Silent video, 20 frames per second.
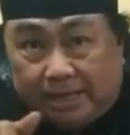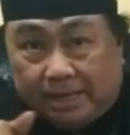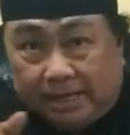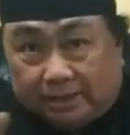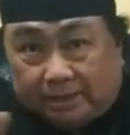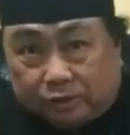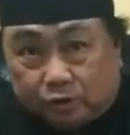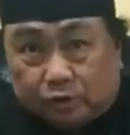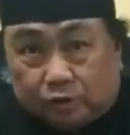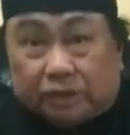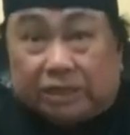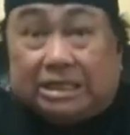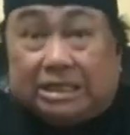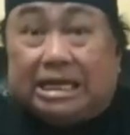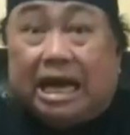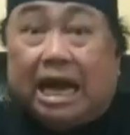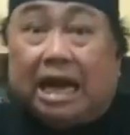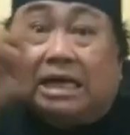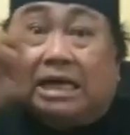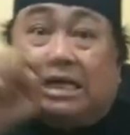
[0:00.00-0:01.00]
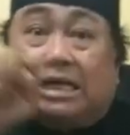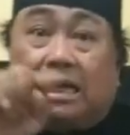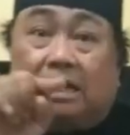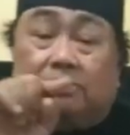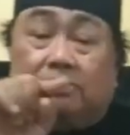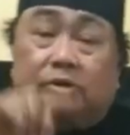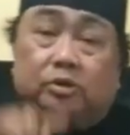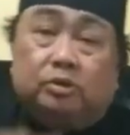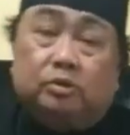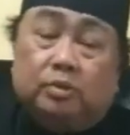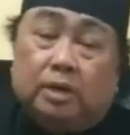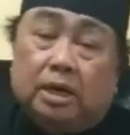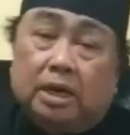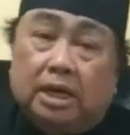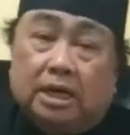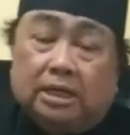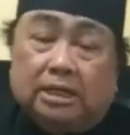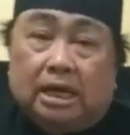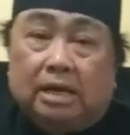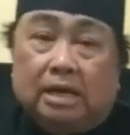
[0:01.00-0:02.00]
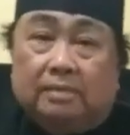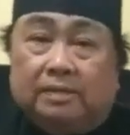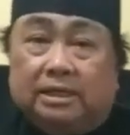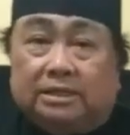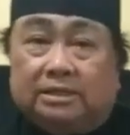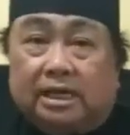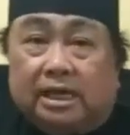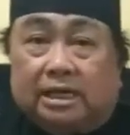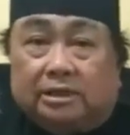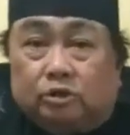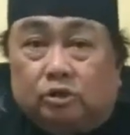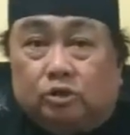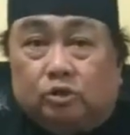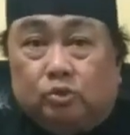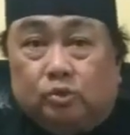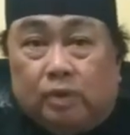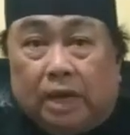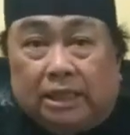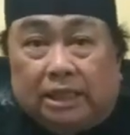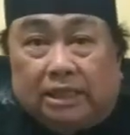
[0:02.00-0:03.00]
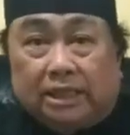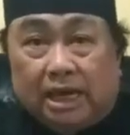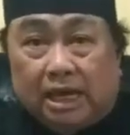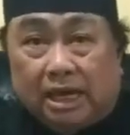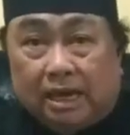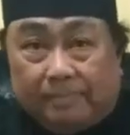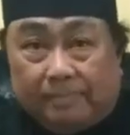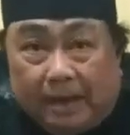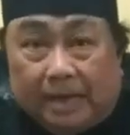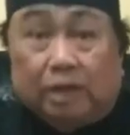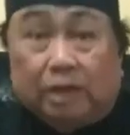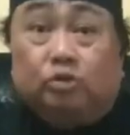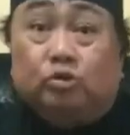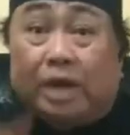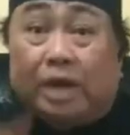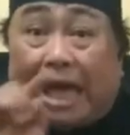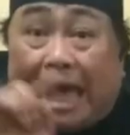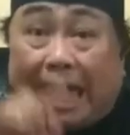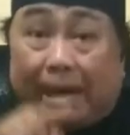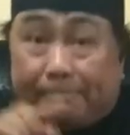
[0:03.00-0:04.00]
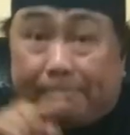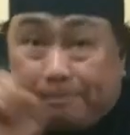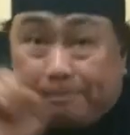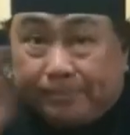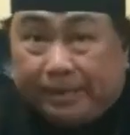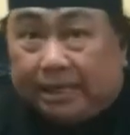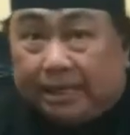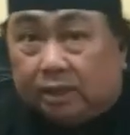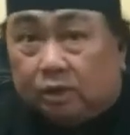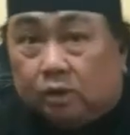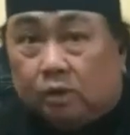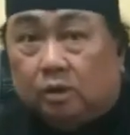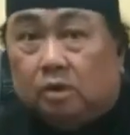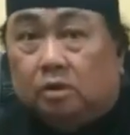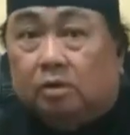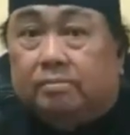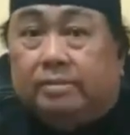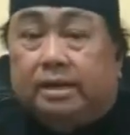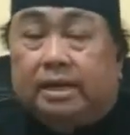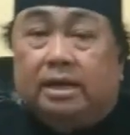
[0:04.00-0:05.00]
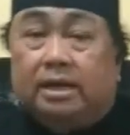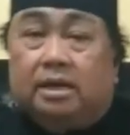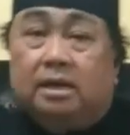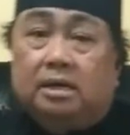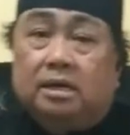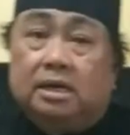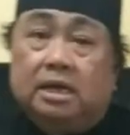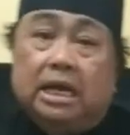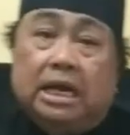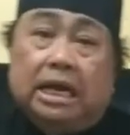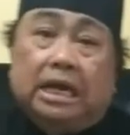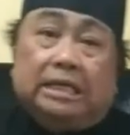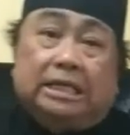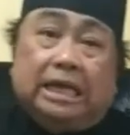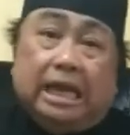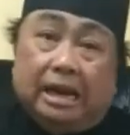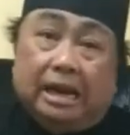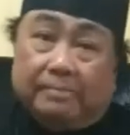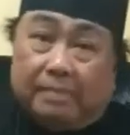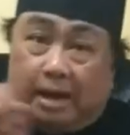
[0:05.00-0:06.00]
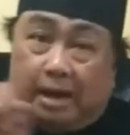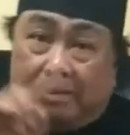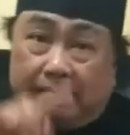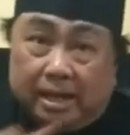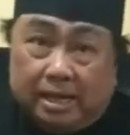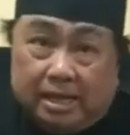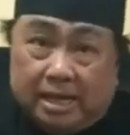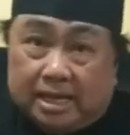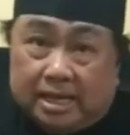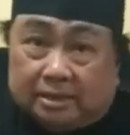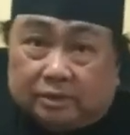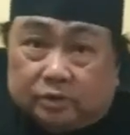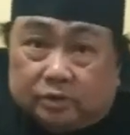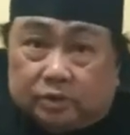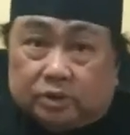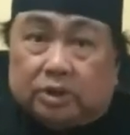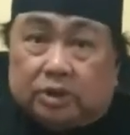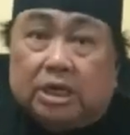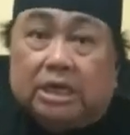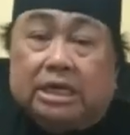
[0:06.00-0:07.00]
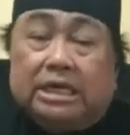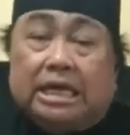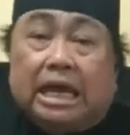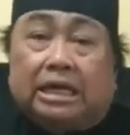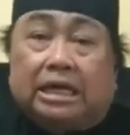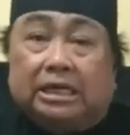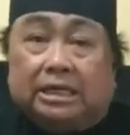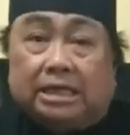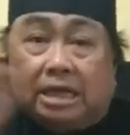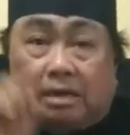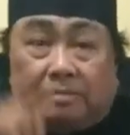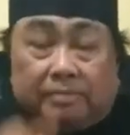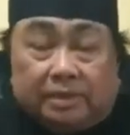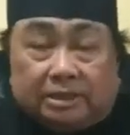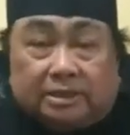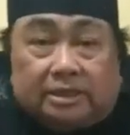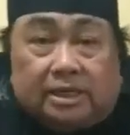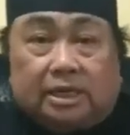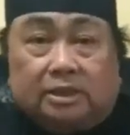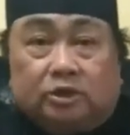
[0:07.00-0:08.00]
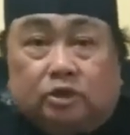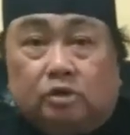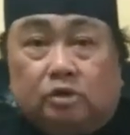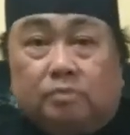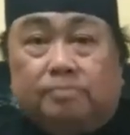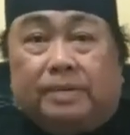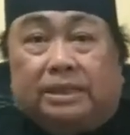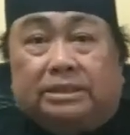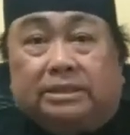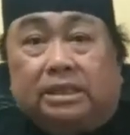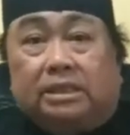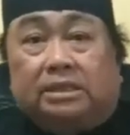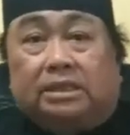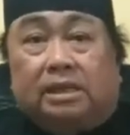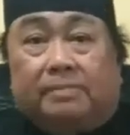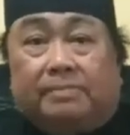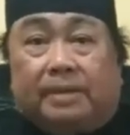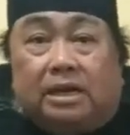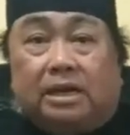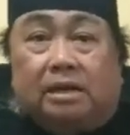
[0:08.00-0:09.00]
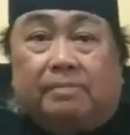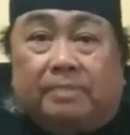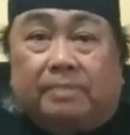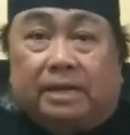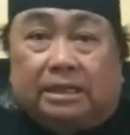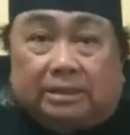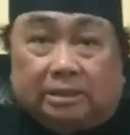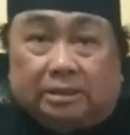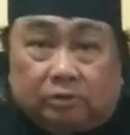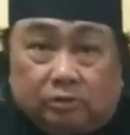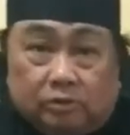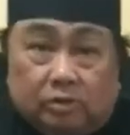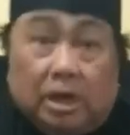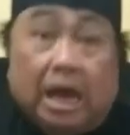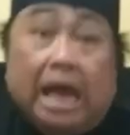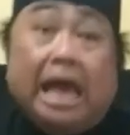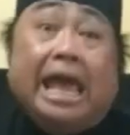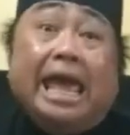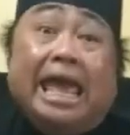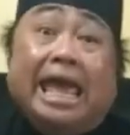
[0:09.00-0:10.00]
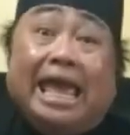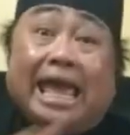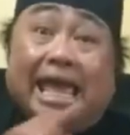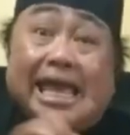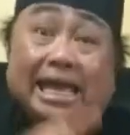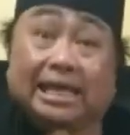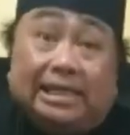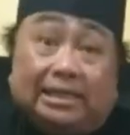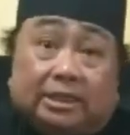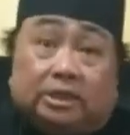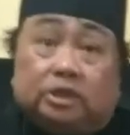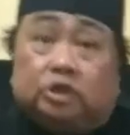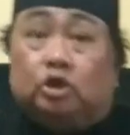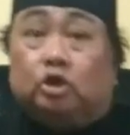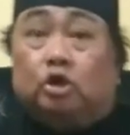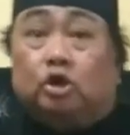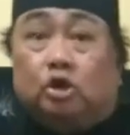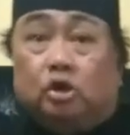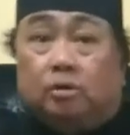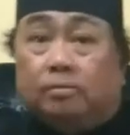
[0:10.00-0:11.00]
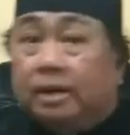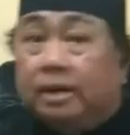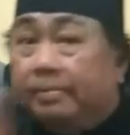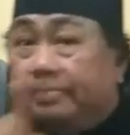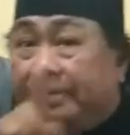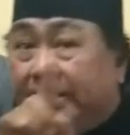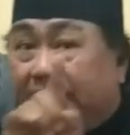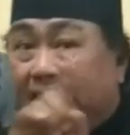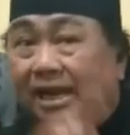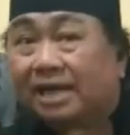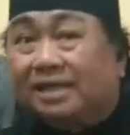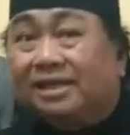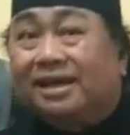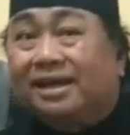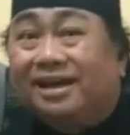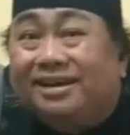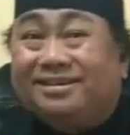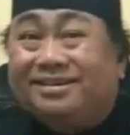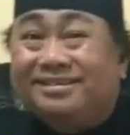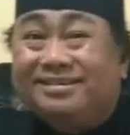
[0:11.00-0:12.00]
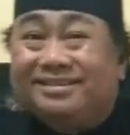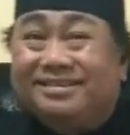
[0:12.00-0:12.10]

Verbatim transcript: Yesus yang dalam dua dalam kisah Rasul 238 itu epi epitonoma, dalam nama Yesus yang di dalam kisah Rasul pasal 816 itu eistonoma, beda lagi kan?